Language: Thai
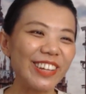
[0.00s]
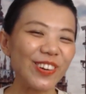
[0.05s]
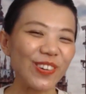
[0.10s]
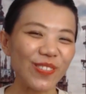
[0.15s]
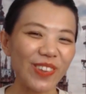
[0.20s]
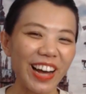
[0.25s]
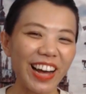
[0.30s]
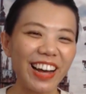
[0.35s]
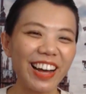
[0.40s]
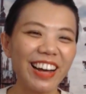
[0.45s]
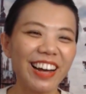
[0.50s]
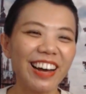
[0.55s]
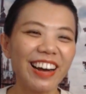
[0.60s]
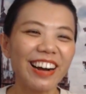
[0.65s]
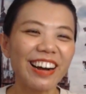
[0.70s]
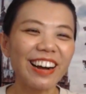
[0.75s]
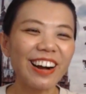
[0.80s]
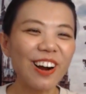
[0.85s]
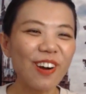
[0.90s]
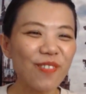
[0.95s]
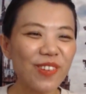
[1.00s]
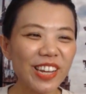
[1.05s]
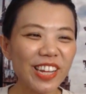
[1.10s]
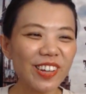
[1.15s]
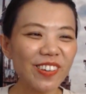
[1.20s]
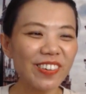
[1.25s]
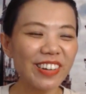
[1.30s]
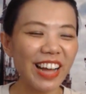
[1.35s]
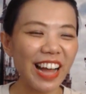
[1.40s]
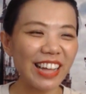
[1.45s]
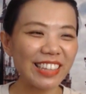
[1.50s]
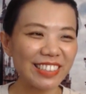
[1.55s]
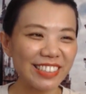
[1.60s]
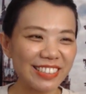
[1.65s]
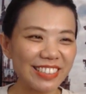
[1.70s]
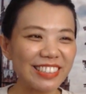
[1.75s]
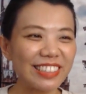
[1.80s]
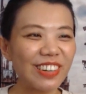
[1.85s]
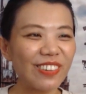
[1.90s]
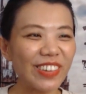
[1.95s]
ถูกป่ะเขาไม่ต้องการจะ
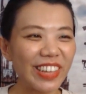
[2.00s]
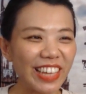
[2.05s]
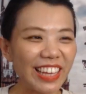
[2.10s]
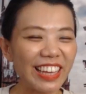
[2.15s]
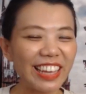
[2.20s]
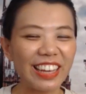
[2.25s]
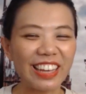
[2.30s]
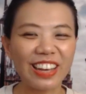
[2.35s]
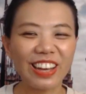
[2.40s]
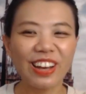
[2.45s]
ซื้อเก้าอี้